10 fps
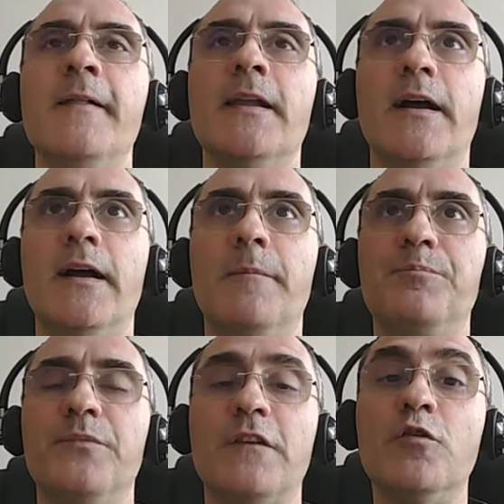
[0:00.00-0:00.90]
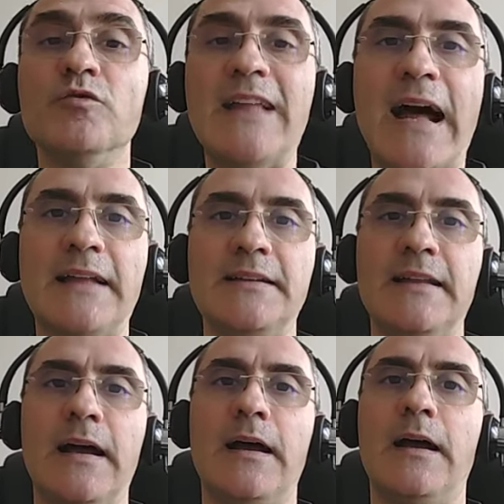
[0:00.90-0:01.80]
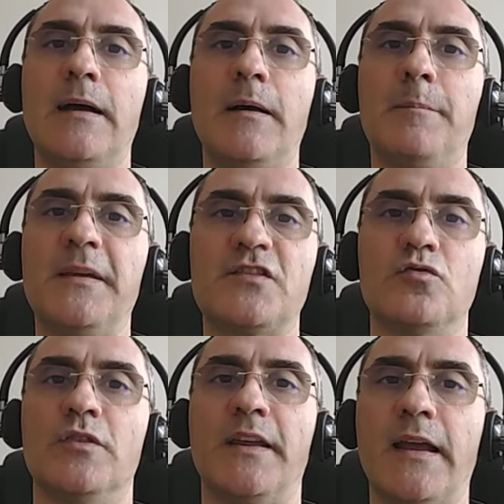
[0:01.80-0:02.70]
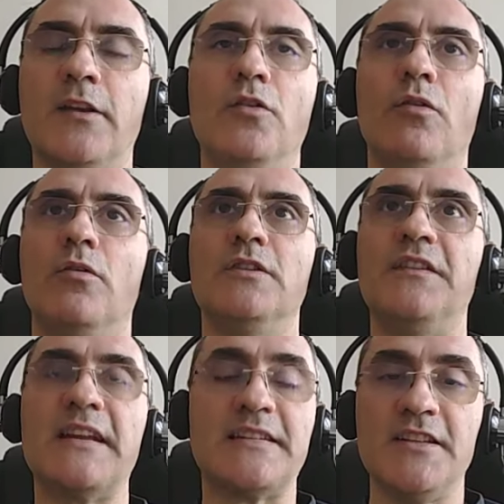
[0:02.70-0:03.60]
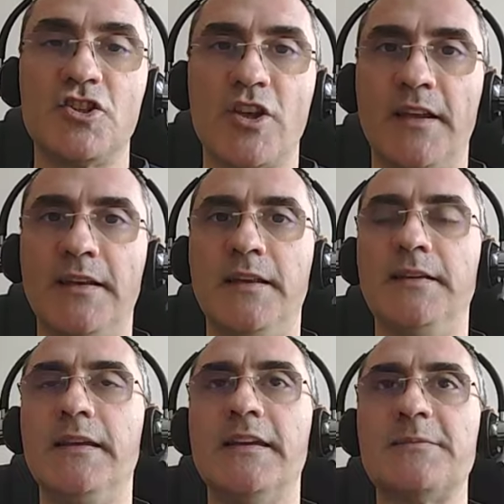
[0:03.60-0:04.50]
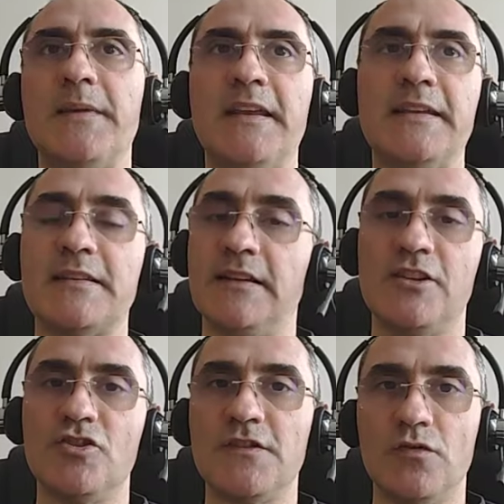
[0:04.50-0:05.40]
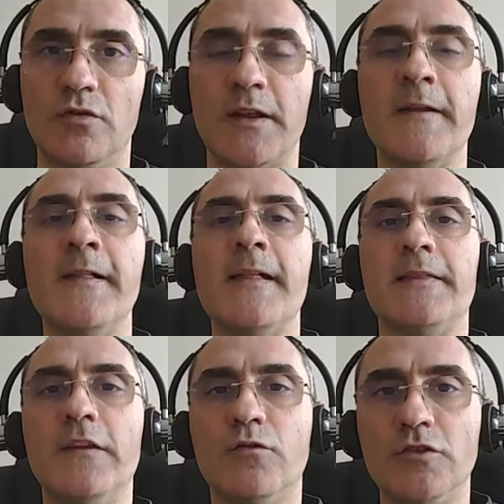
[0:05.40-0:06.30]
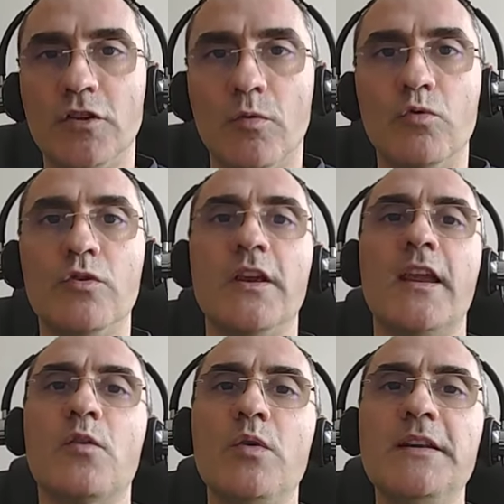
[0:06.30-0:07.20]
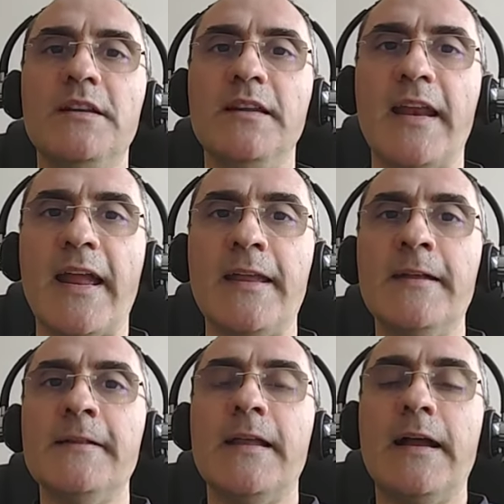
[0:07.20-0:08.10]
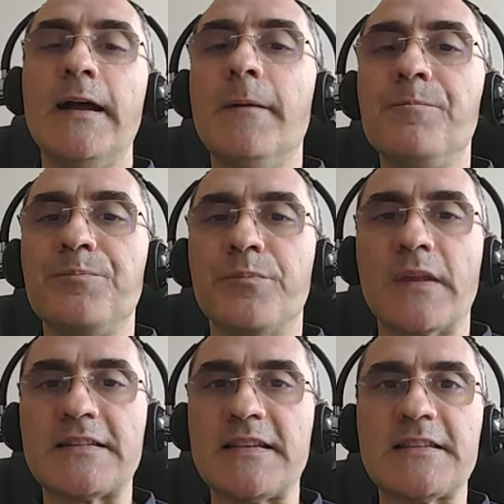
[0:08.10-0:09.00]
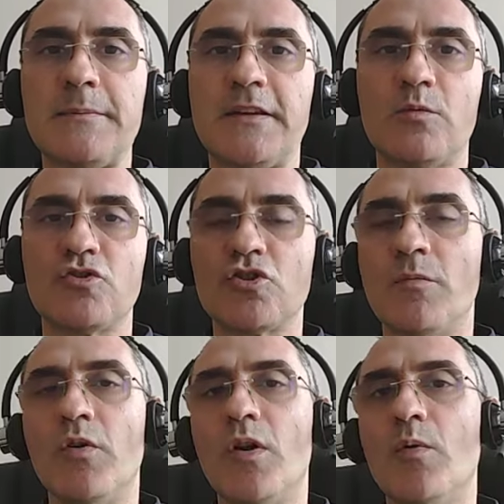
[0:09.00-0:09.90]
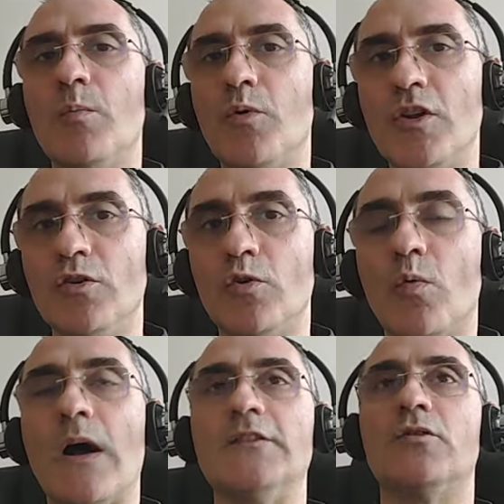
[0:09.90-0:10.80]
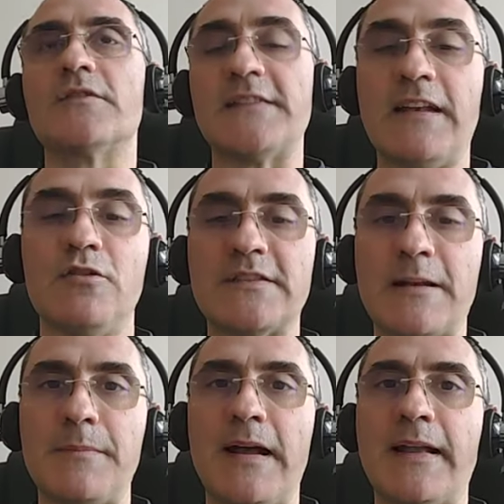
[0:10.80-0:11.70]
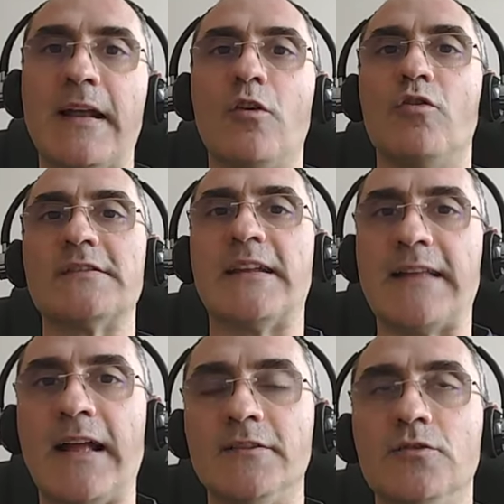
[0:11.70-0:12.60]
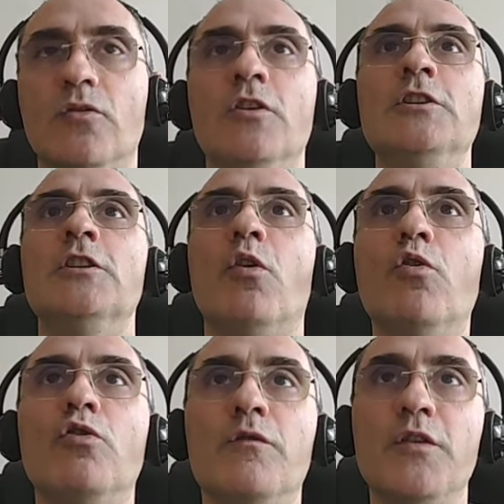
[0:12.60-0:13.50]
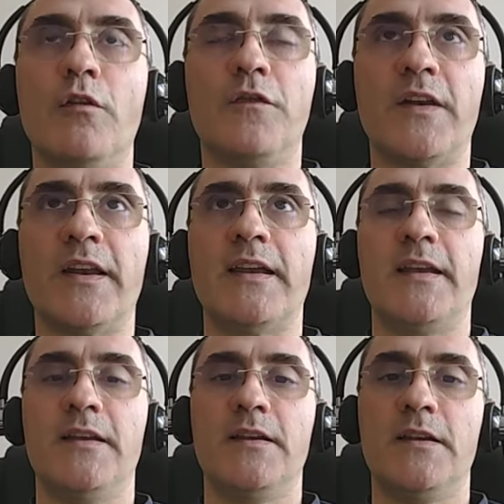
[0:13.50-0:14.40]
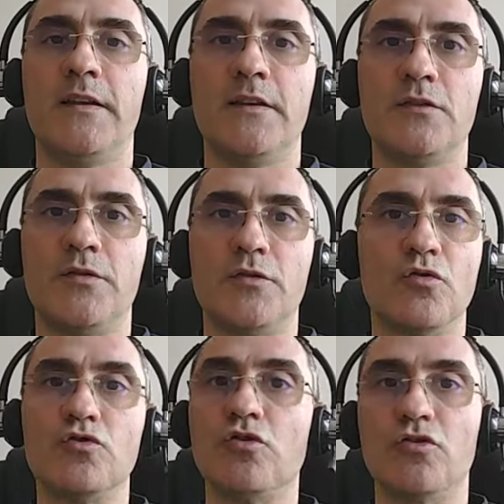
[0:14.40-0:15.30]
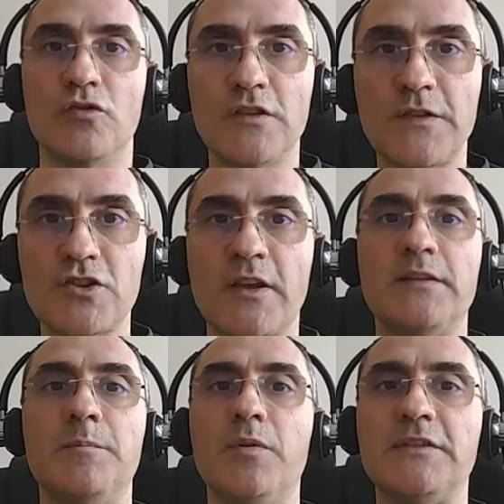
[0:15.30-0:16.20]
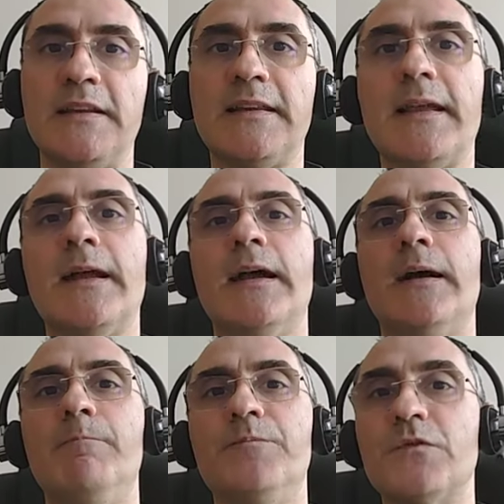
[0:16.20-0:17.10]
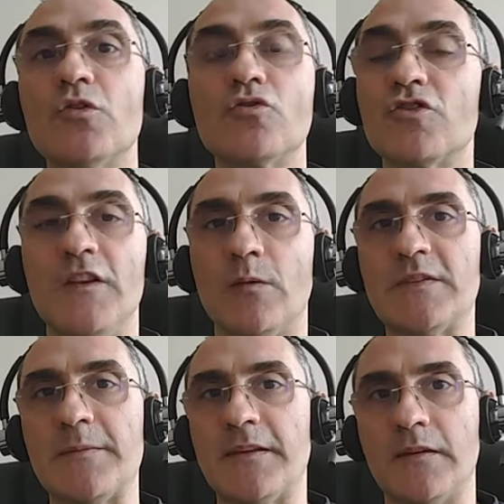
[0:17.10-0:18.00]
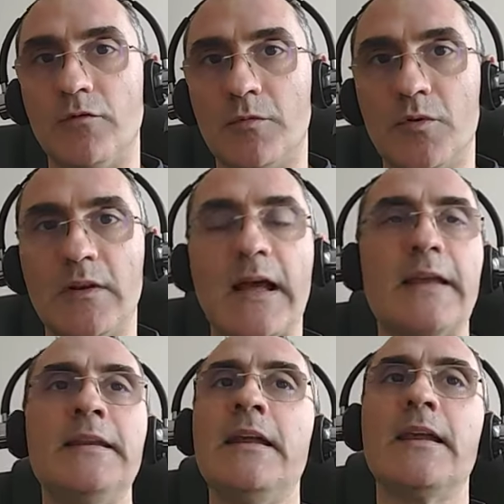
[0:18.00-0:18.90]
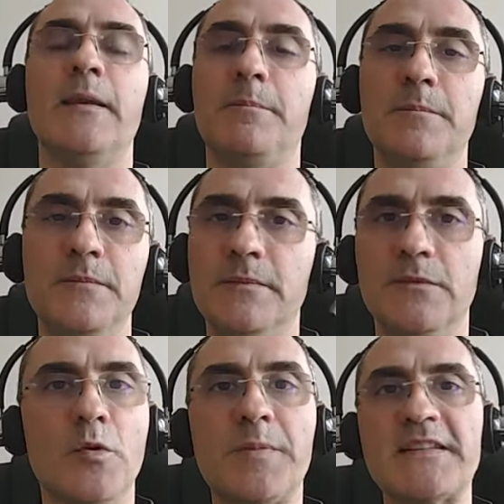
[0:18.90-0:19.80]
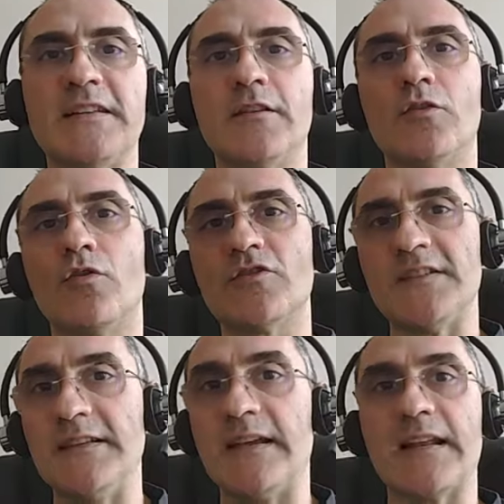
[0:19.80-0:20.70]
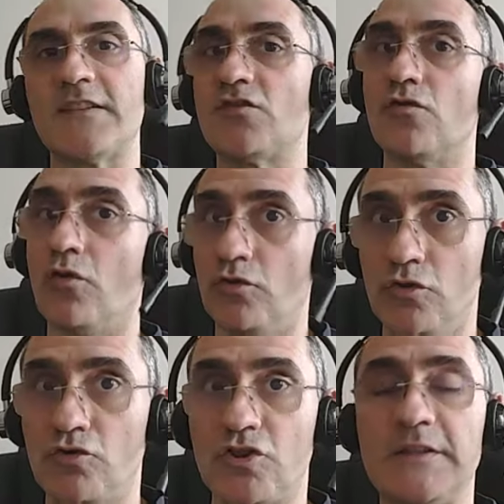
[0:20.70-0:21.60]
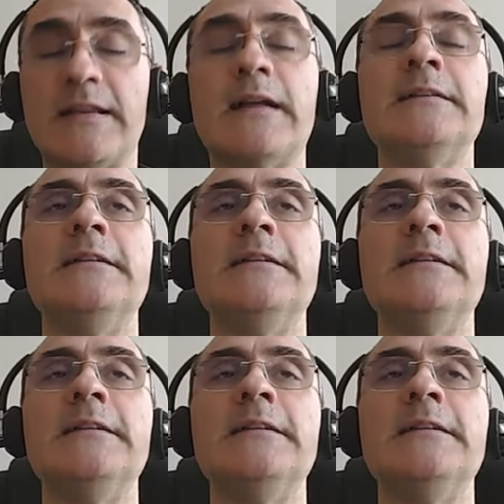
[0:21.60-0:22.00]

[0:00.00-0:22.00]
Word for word: um, fondati da persone che hanno diversi decenni di esperienza nella gestione dei fondi comuni. E quindi direi ehm, essenzialmente questo diciamo, è un pochino il quadro. Se la vostra banca costa tanto o non vi offre eh, soluzioni soddisfacenti, potete ehm, sottoscrivere queste piattaforme online che mh, mm, non presentano costi di ingresso o di uscita.